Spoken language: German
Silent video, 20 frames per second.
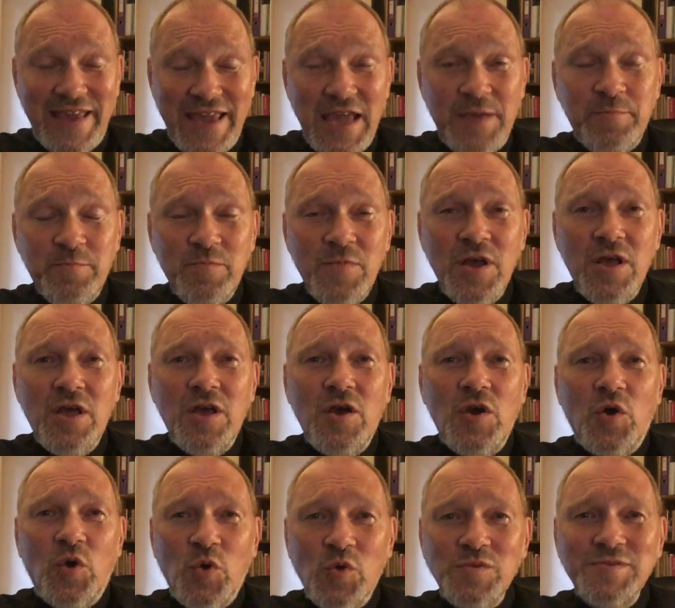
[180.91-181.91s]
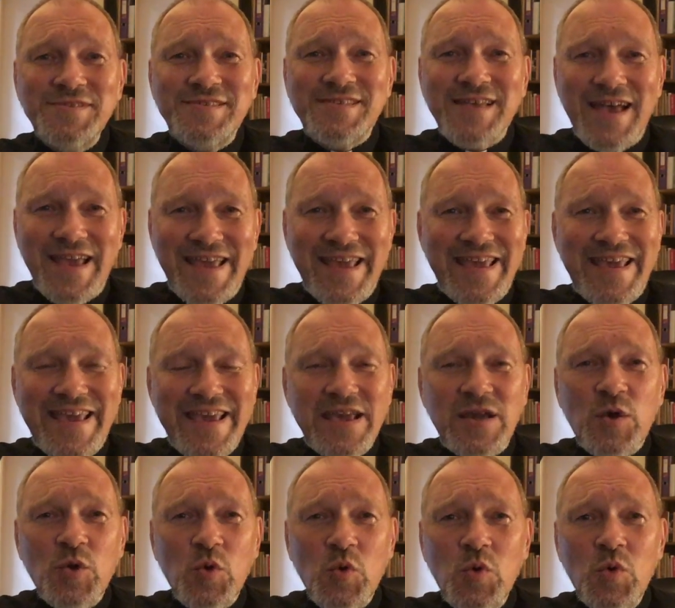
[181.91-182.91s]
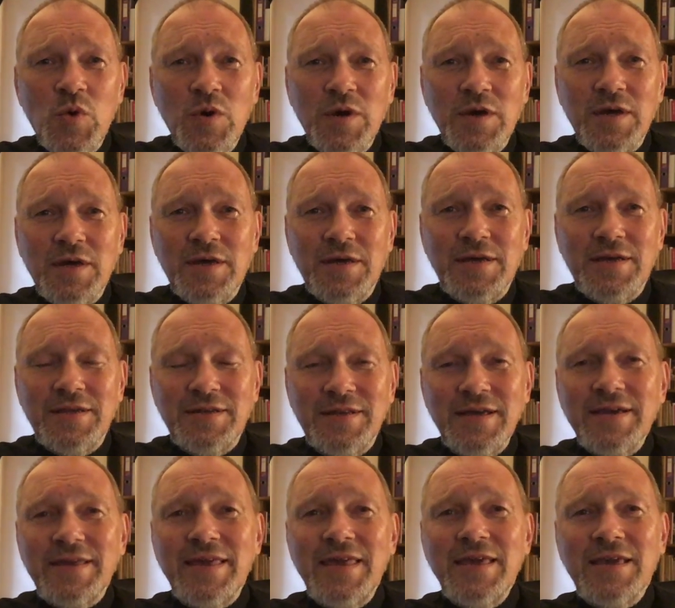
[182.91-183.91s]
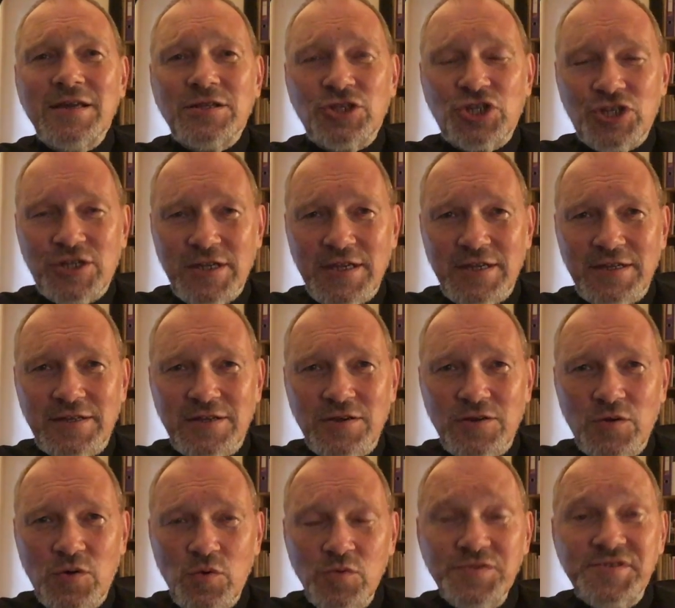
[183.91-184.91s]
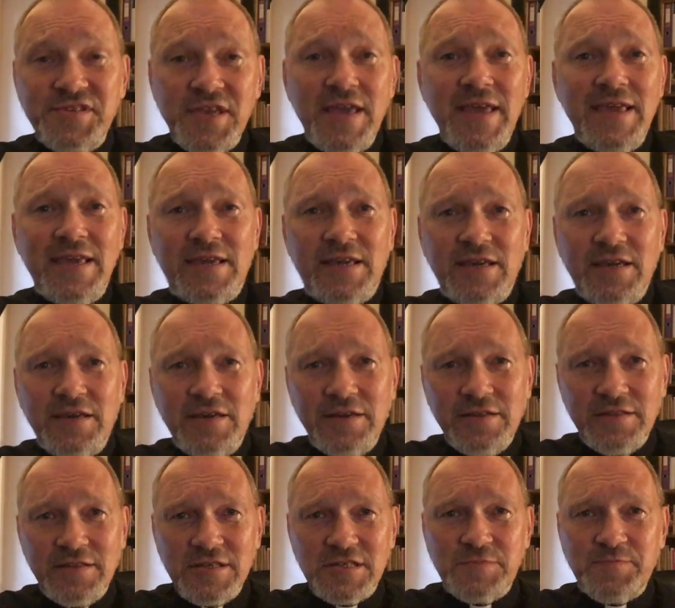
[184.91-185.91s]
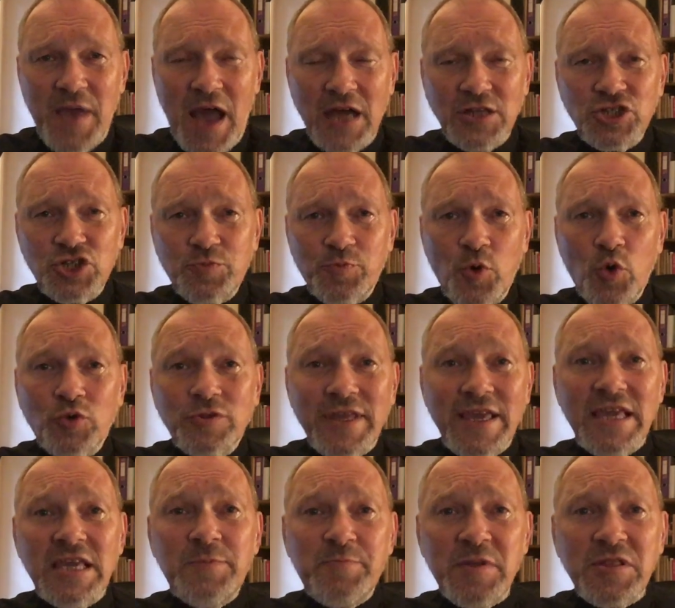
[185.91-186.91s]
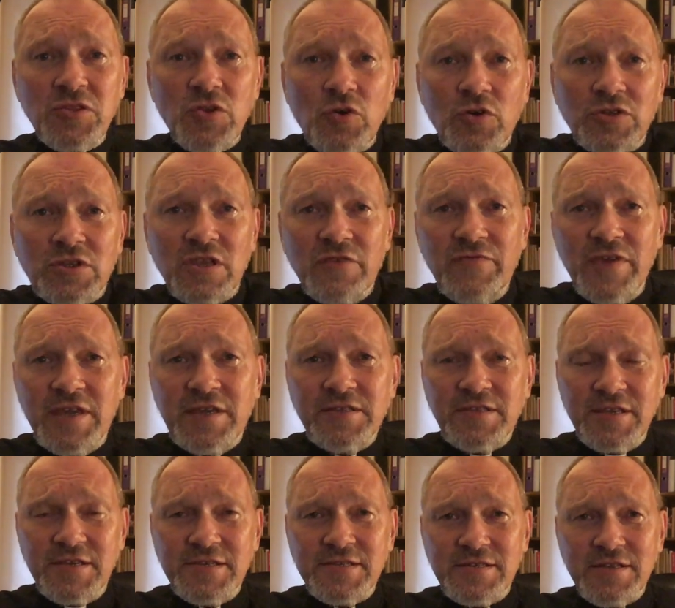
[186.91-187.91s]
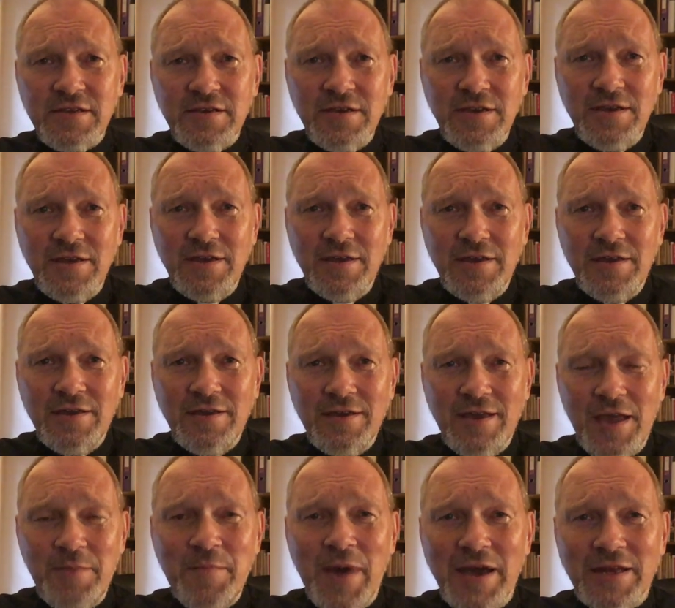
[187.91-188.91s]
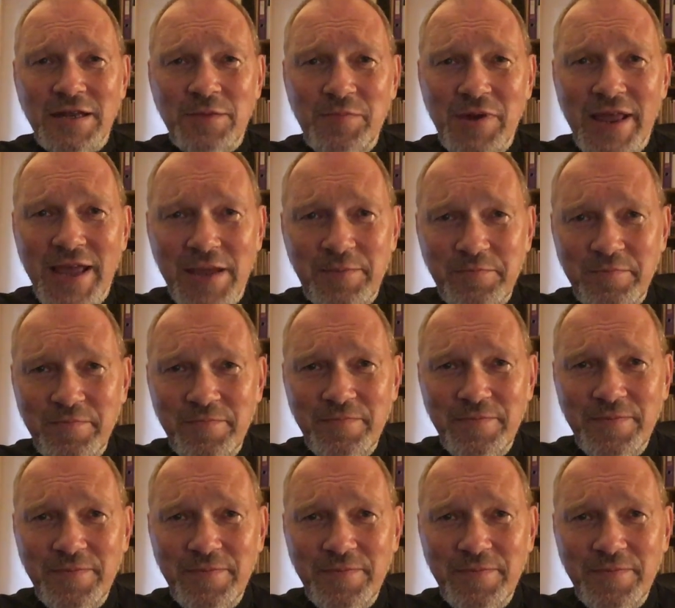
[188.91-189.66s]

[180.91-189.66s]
eben unser Ego dagegen steht. Unser Ich, das beansprucht, ich bin doch der Wichtigste in meinem Leben.